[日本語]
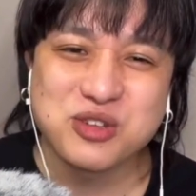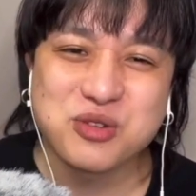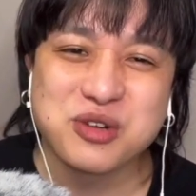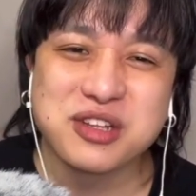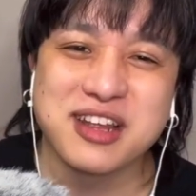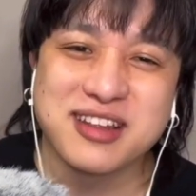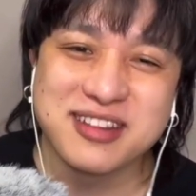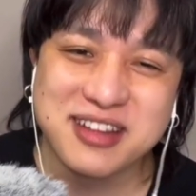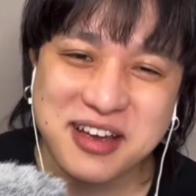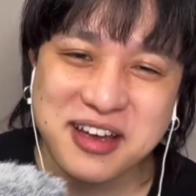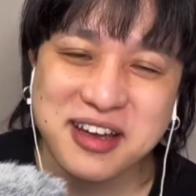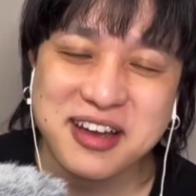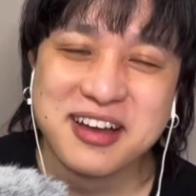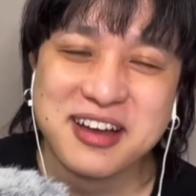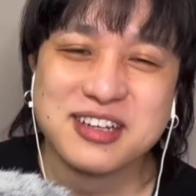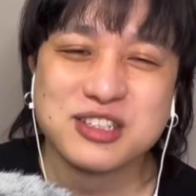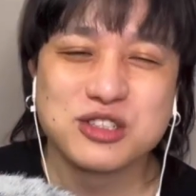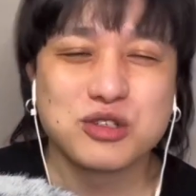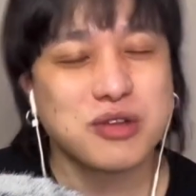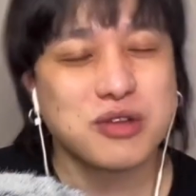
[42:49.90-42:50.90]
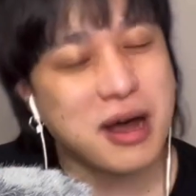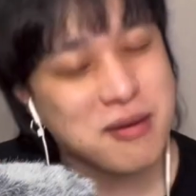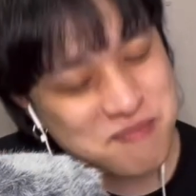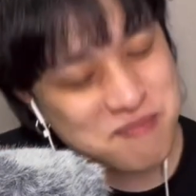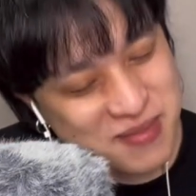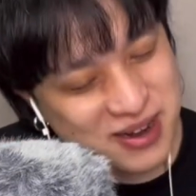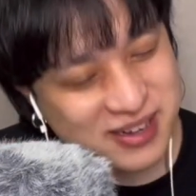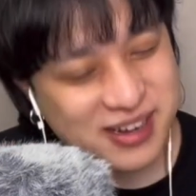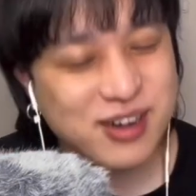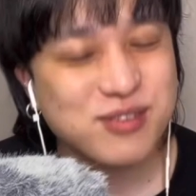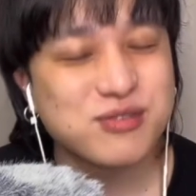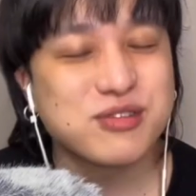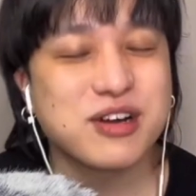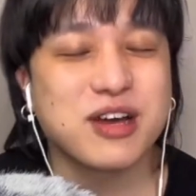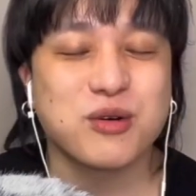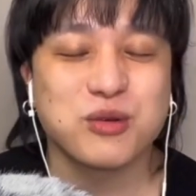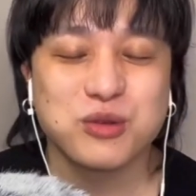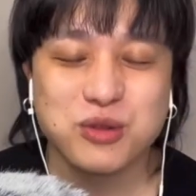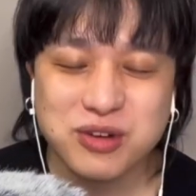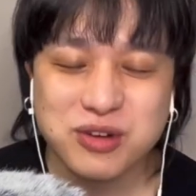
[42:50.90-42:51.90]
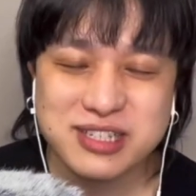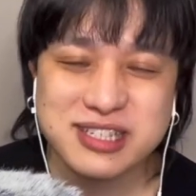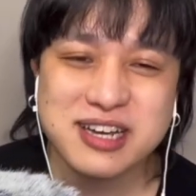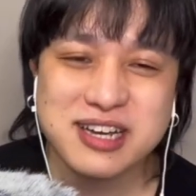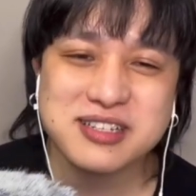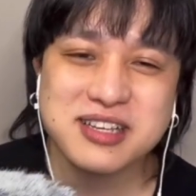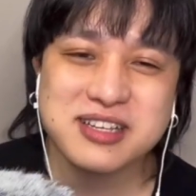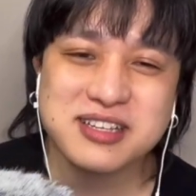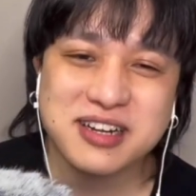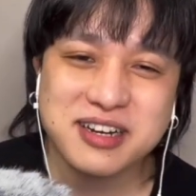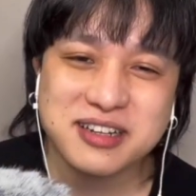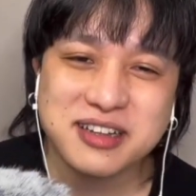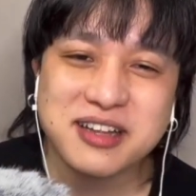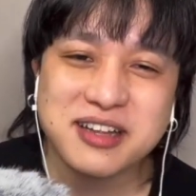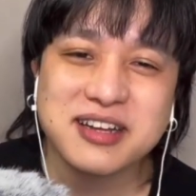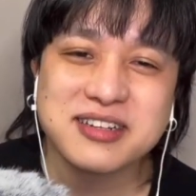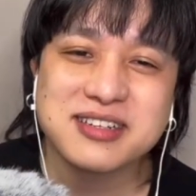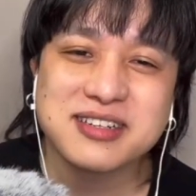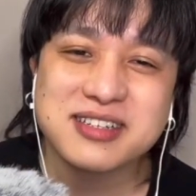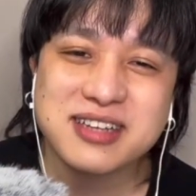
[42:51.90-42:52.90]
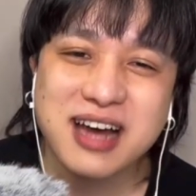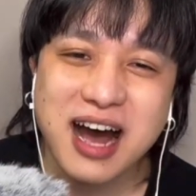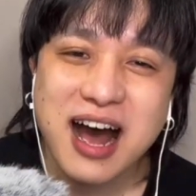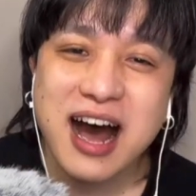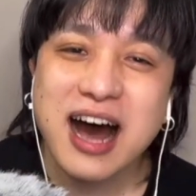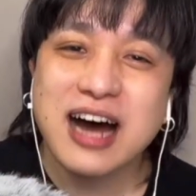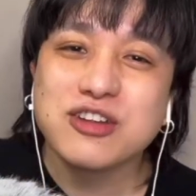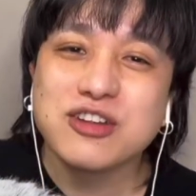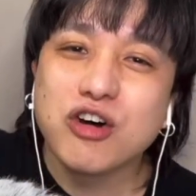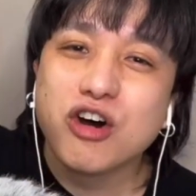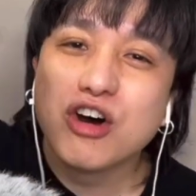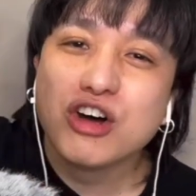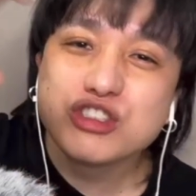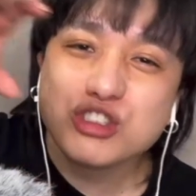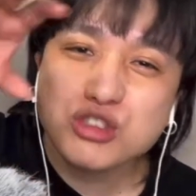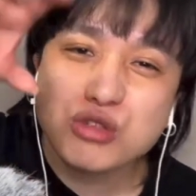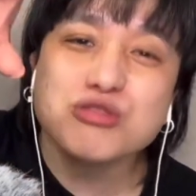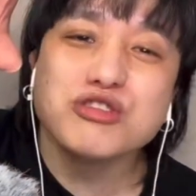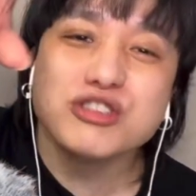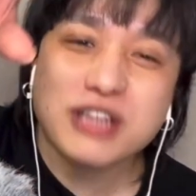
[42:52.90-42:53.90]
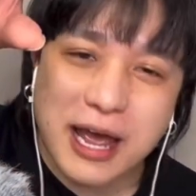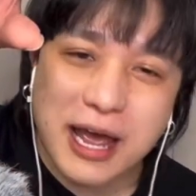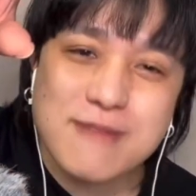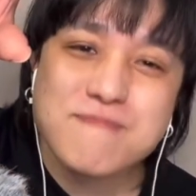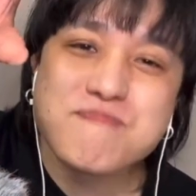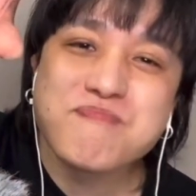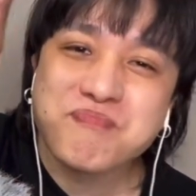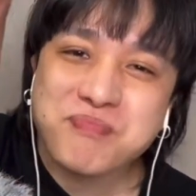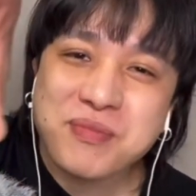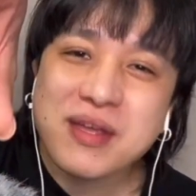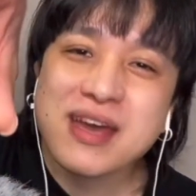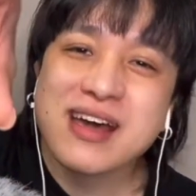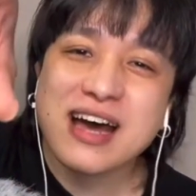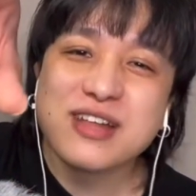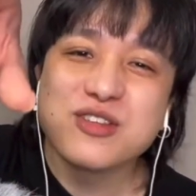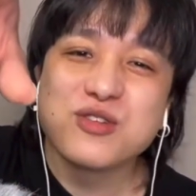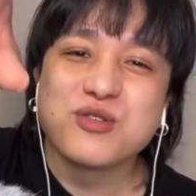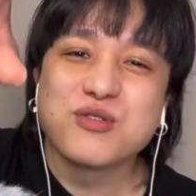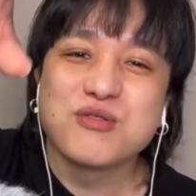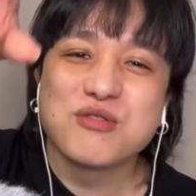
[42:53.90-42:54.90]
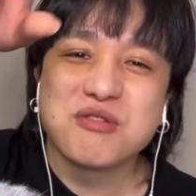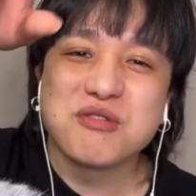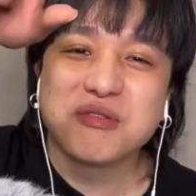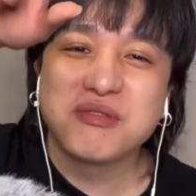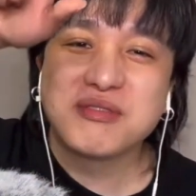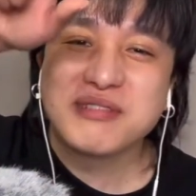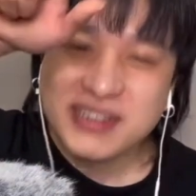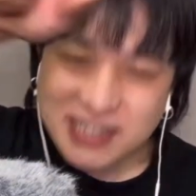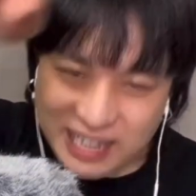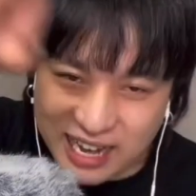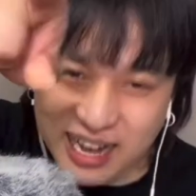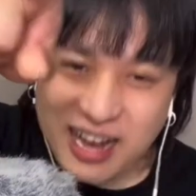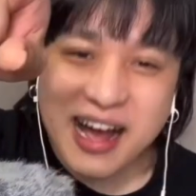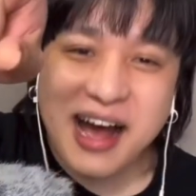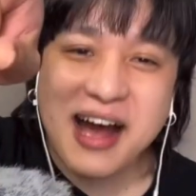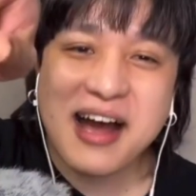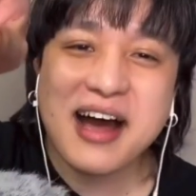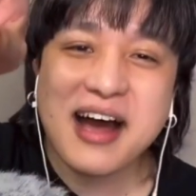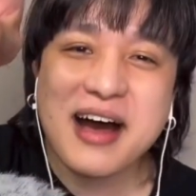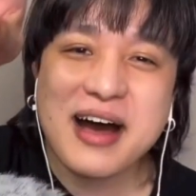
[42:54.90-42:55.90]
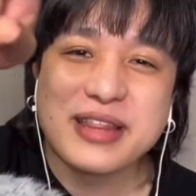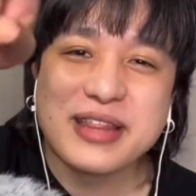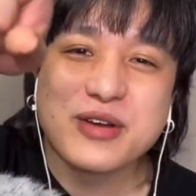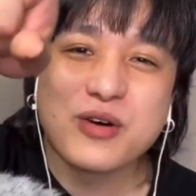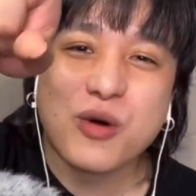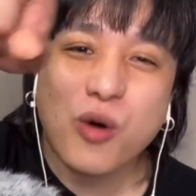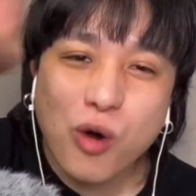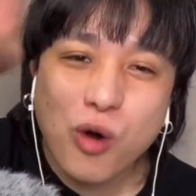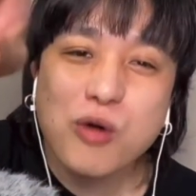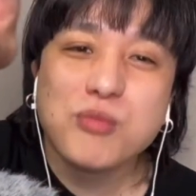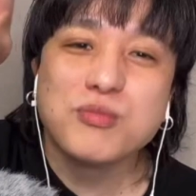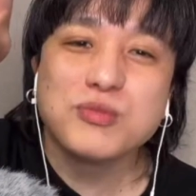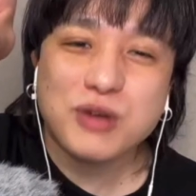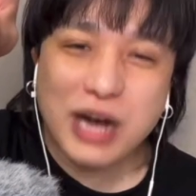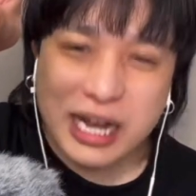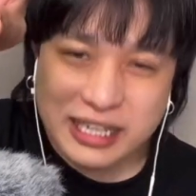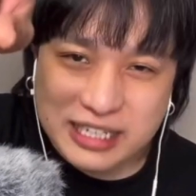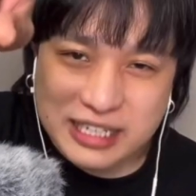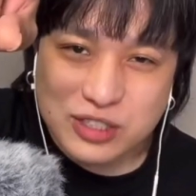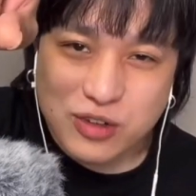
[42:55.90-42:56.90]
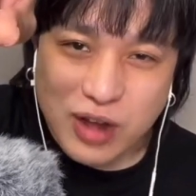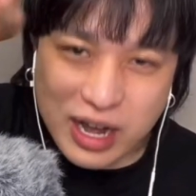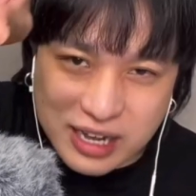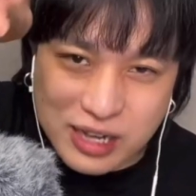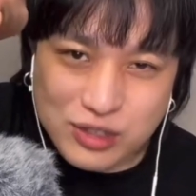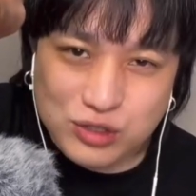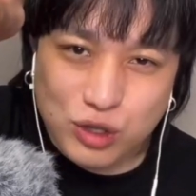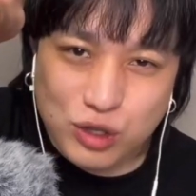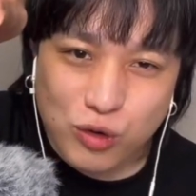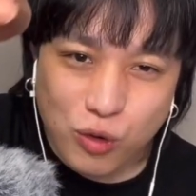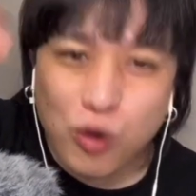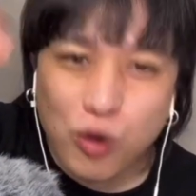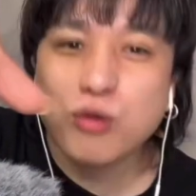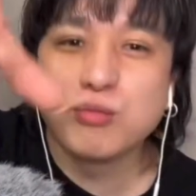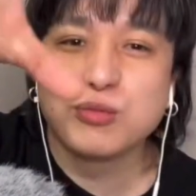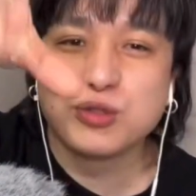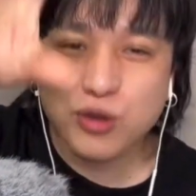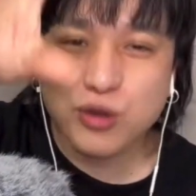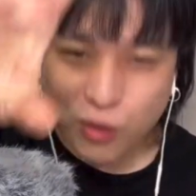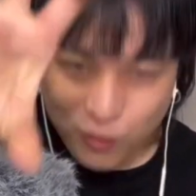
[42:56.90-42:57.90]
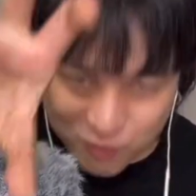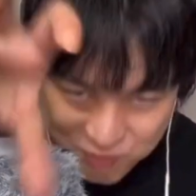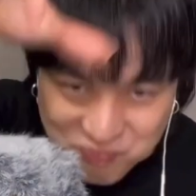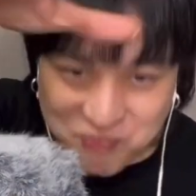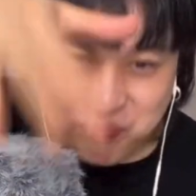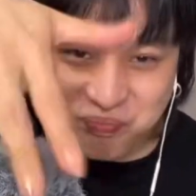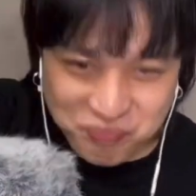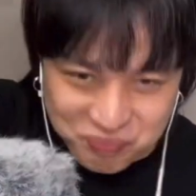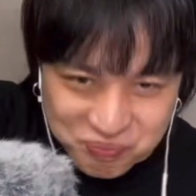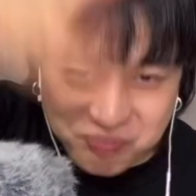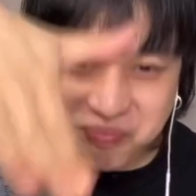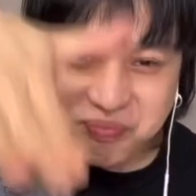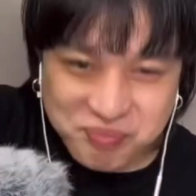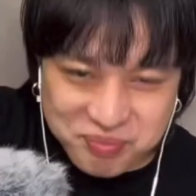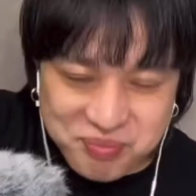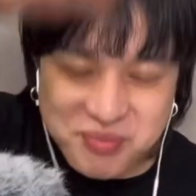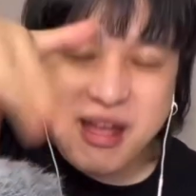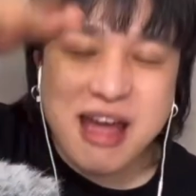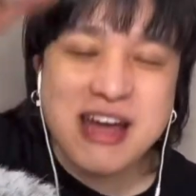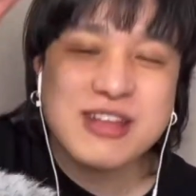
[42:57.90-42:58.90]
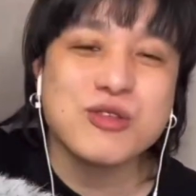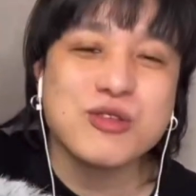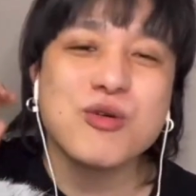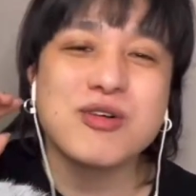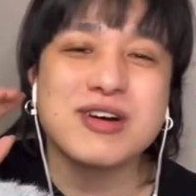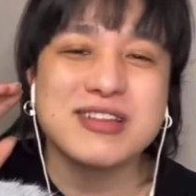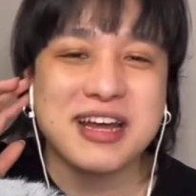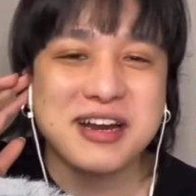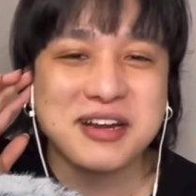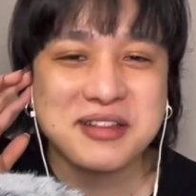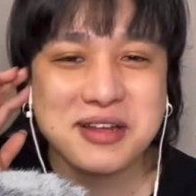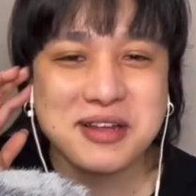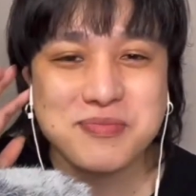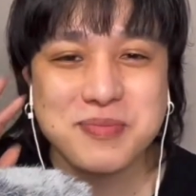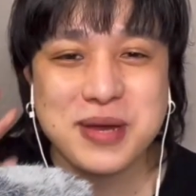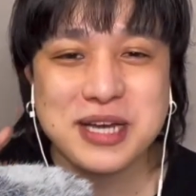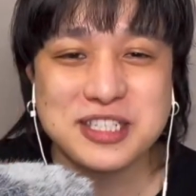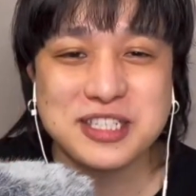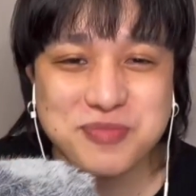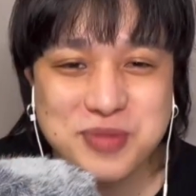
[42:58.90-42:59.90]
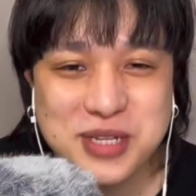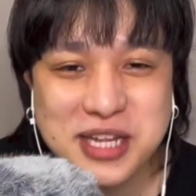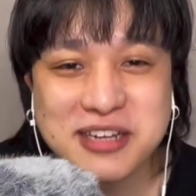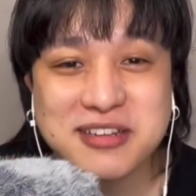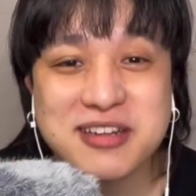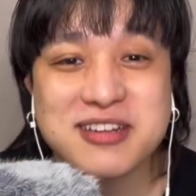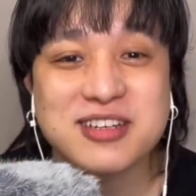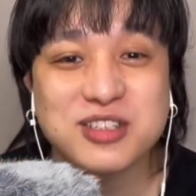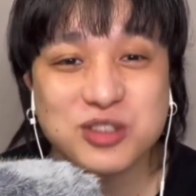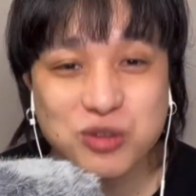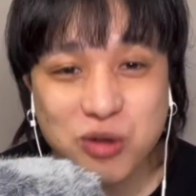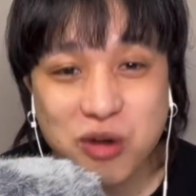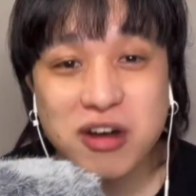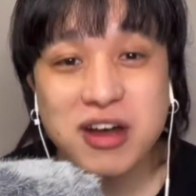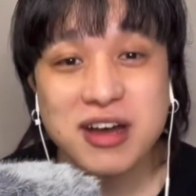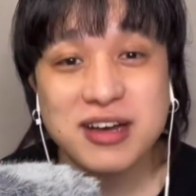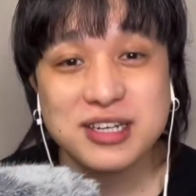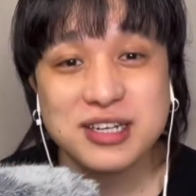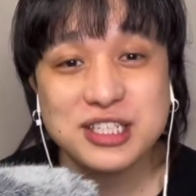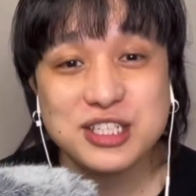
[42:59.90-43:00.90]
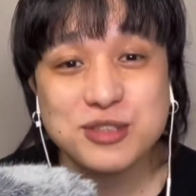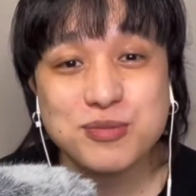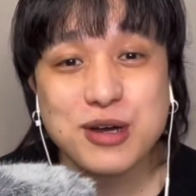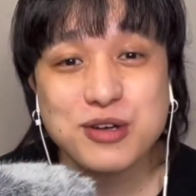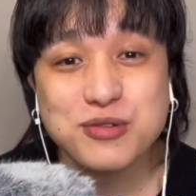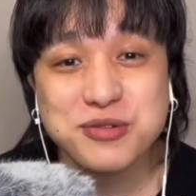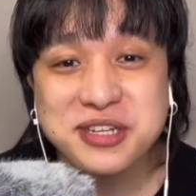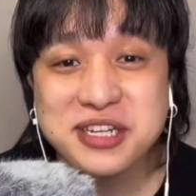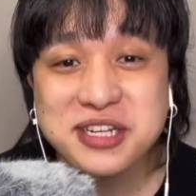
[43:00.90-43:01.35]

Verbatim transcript: なんかそれでね、ちょっとあんまりアフレコ動画再生されてないんですが、あの、直で、あの、あ、の、ホーム、私のアカウントのホームの動画並んでるページ見ていただくと一